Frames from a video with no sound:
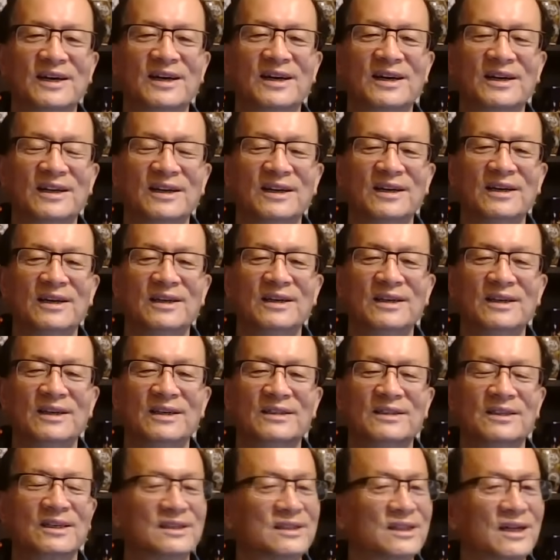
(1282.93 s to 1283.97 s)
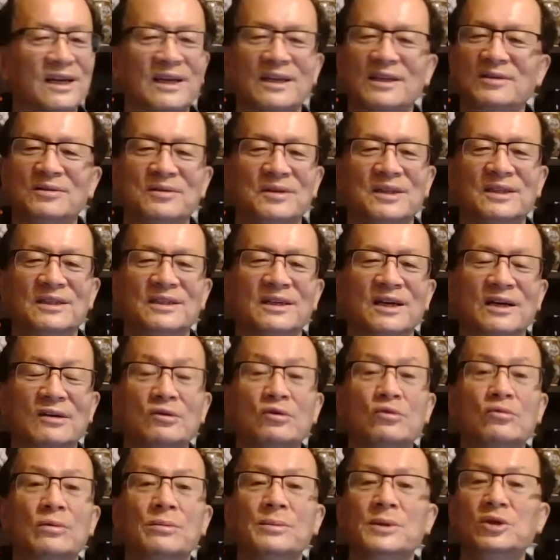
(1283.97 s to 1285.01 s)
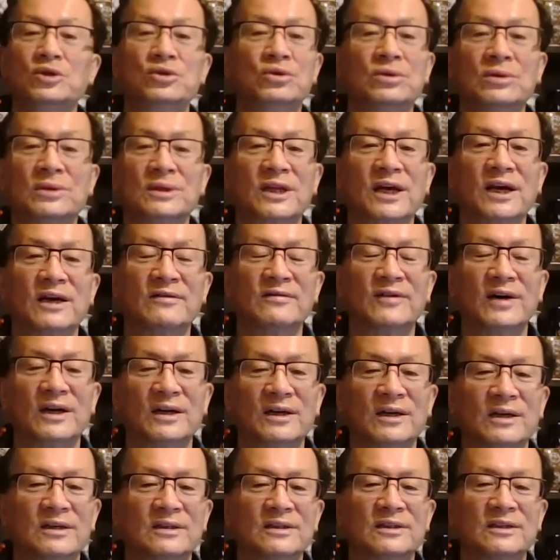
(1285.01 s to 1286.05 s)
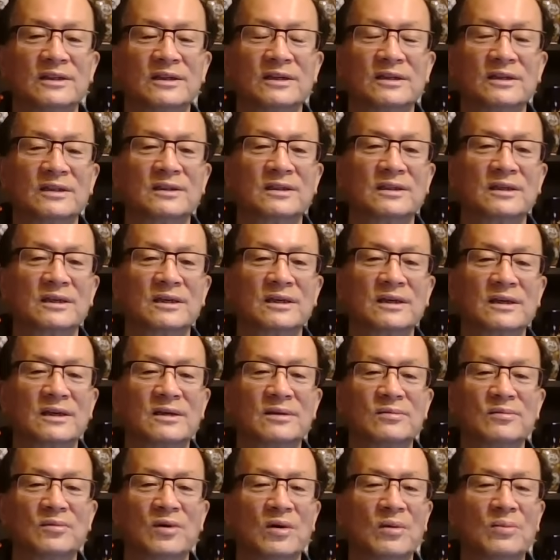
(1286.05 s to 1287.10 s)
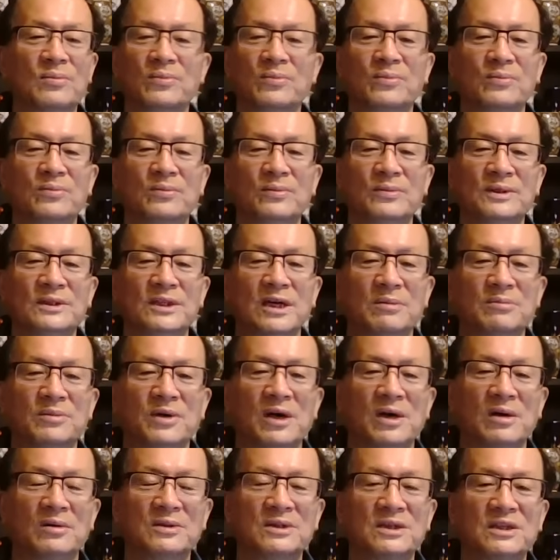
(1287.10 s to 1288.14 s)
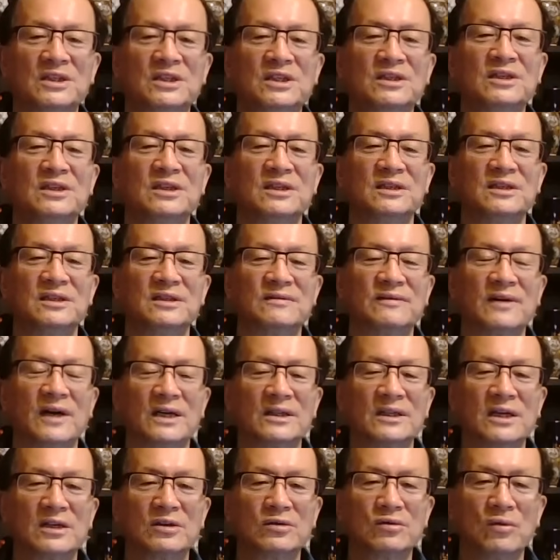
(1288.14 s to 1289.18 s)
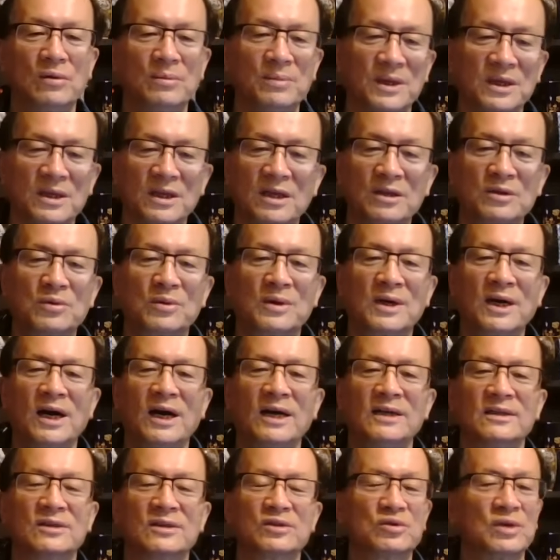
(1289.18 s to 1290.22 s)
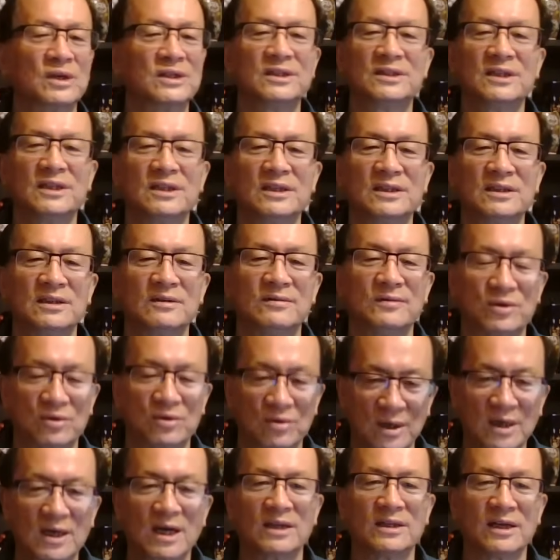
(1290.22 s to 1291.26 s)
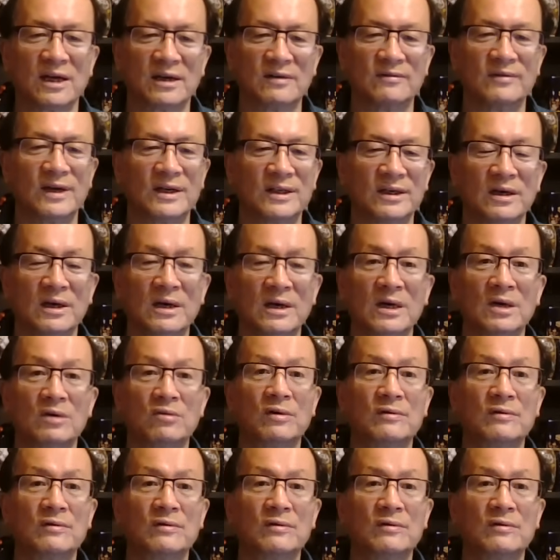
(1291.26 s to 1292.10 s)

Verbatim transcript: 啊？这个这很有意思啊！因为我没去过台湾哈，这个是我讲不好，是经济之王，但是我每天都看着全世界的新闻，主要看台湾的。